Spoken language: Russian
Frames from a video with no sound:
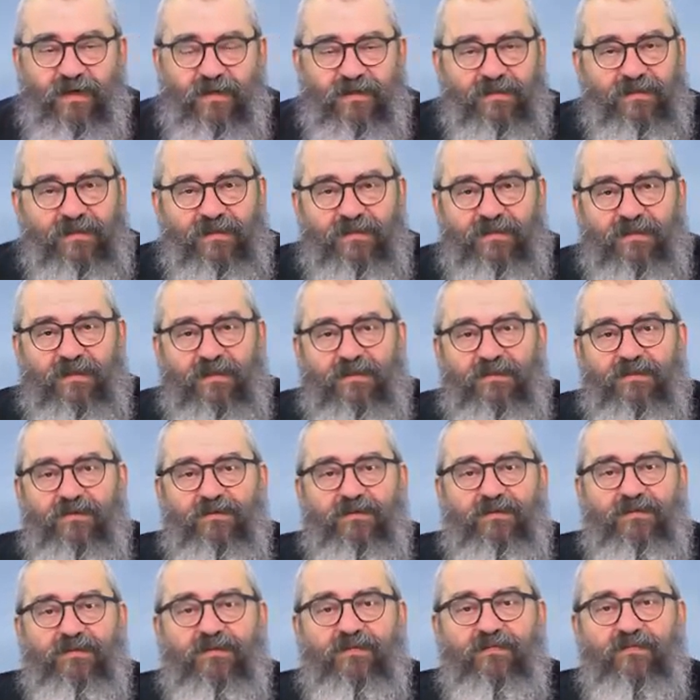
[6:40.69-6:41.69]
Нет, речь идет
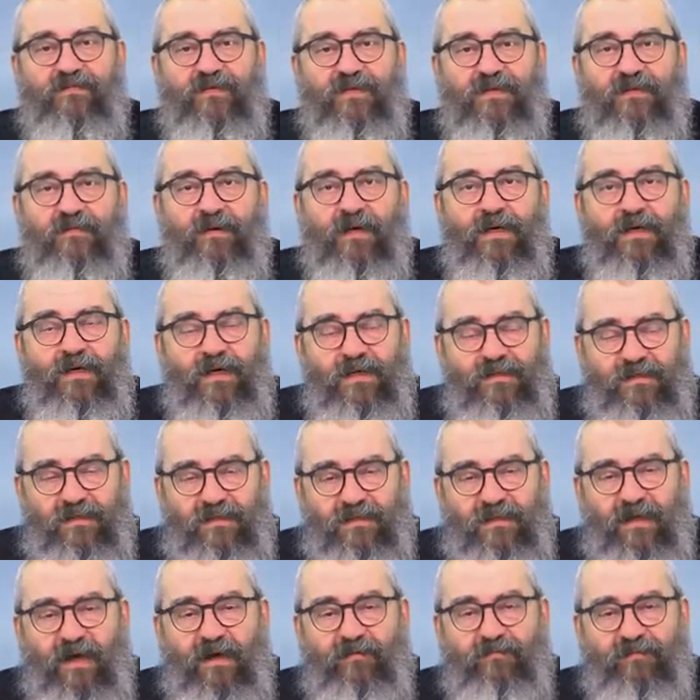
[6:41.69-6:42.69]
не совсем об этом. Это,
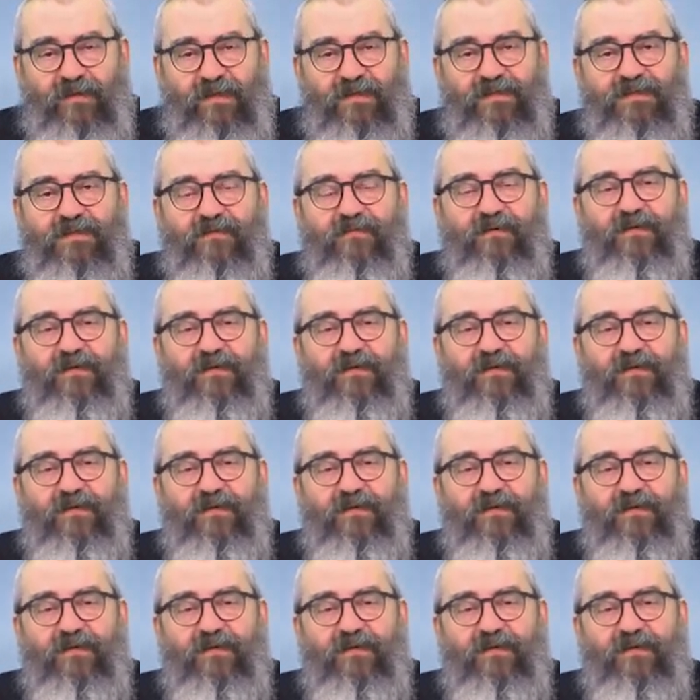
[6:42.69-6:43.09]
да, место,